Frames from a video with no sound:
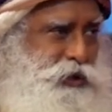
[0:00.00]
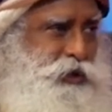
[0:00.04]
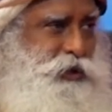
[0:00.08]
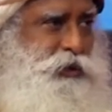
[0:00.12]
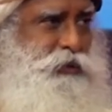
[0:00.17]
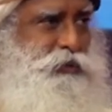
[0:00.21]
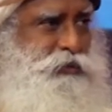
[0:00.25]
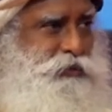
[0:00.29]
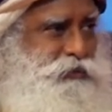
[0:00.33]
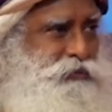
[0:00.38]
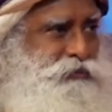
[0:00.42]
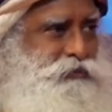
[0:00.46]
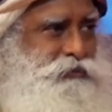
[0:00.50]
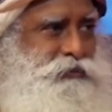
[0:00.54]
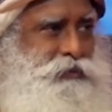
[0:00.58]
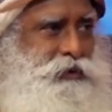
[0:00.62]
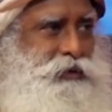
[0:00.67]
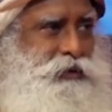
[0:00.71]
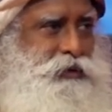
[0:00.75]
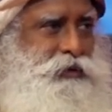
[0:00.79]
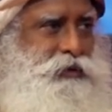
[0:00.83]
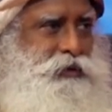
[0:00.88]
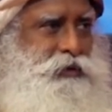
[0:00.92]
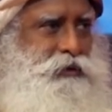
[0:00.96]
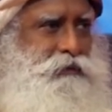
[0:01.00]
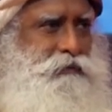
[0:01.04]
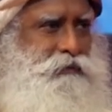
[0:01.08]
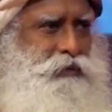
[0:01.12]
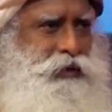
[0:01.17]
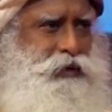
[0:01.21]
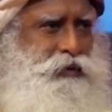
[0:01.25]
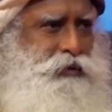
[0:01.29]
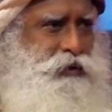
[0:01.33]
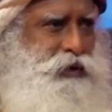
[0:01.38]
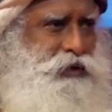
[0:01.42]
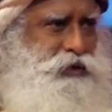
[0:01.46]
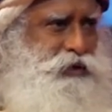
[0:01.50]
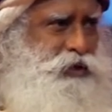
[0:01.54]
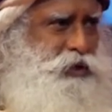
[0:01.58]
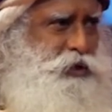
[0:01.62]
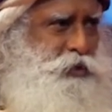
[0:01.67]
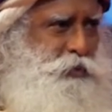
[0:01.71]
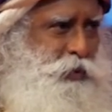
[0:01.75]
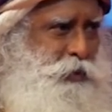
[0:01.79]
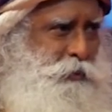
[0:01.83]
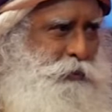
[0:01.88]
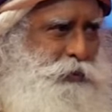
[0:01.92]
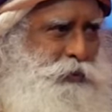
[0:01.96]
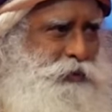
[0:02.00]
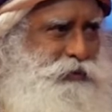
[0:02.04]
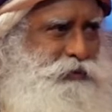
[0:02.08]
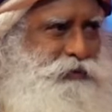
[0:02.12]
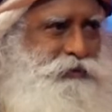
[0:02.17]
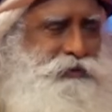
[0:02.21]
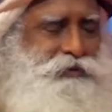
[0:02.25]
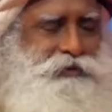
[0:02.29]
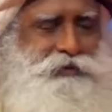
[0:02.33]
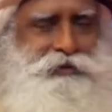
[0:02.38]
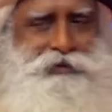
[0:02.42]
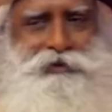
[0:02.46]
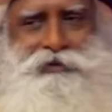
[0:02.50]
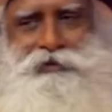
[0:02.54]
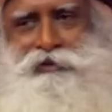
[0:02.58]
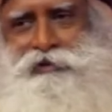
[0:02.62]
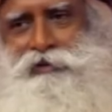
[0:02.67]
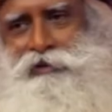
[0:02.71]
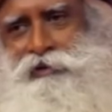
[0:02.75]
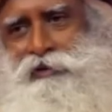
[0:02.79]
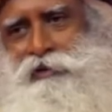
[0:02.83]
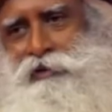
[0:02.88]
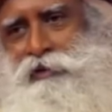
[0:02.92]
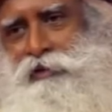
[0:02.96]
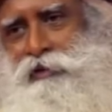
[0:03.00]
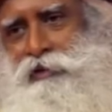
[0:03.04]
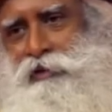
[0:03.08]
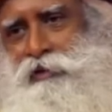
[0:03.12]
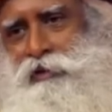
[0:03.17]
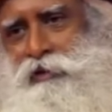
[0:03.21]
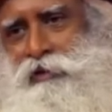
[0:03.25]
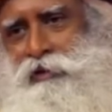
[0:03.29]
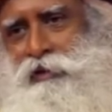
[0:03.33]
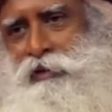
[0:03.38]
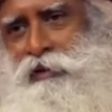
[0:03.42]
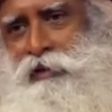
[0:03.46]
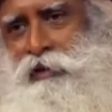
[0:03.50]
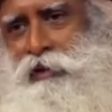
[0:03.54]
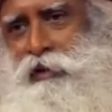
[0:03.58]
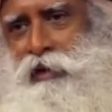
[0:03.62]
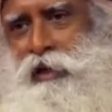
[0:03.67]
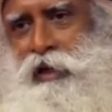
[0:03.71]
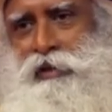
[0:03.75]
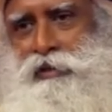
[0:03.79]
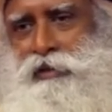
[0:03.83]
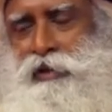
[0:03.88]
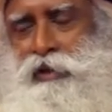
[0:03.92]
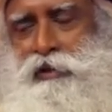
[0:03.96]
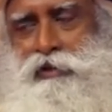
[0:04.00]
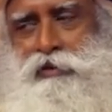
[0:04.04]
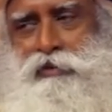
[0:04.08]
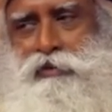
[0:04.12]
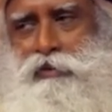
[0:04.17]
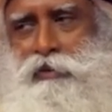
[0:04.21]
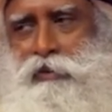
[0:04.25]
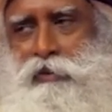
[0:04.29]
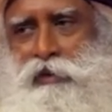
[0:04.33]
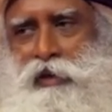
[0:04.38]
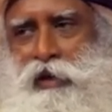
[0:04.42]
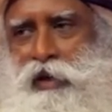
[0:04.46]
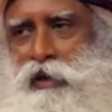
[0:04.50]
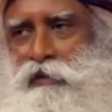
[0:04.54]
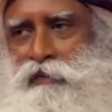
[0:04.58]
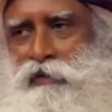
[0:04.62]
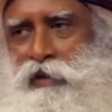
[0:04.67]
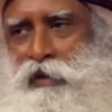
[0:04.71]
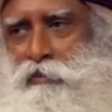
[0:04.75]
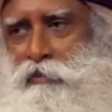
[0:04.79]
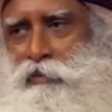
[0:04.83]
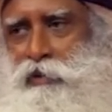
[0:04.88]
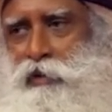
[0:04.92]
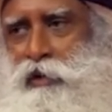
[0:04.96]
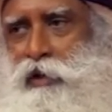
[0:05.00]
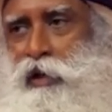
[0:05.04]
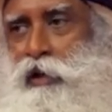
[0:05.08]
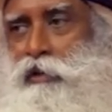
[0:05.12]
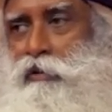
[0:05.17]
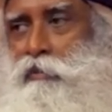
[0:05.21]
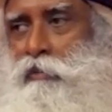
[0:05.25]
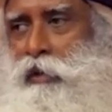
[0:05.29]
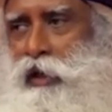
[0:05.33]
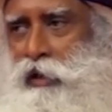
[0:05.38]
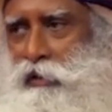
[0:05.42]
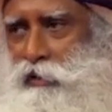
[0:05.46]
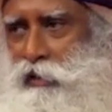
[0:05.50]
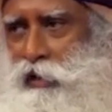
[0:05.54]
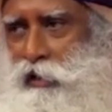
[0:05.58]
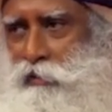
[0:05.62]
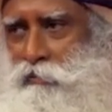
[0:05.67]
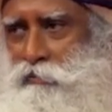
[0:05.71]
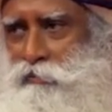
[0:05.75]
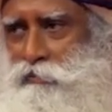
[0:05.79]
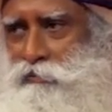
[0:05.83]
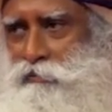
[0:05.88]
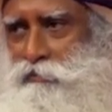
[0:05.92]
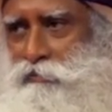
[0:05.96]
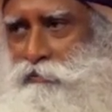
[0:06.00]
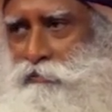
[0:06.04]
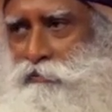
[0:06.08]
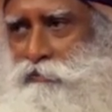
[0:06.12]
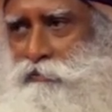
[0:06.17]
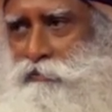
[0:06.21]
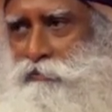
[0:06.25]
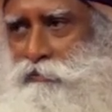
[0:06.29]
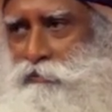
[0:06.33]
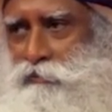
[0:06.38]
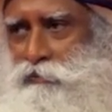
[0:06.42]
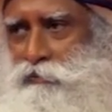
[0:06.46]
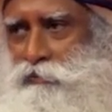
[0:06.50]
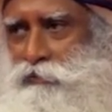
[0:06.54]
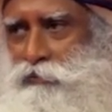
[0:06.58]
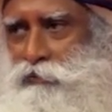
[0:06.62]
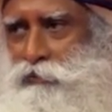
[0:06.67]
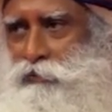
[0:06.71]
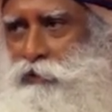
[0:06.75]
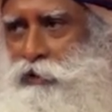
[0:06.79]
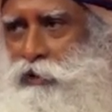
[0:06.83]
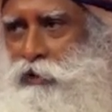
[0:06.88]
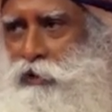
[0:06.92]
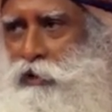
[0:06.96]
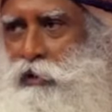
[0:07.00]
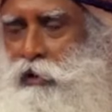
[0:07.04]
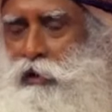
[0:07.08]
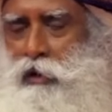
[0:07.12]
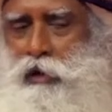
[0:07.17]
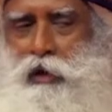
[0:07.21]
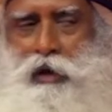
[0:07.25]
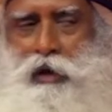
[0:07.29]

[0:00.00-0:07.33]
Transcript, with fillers: кадры. Где вы нашли таких людей? Я ответил, вы не получаете их такими, вы должны сделать их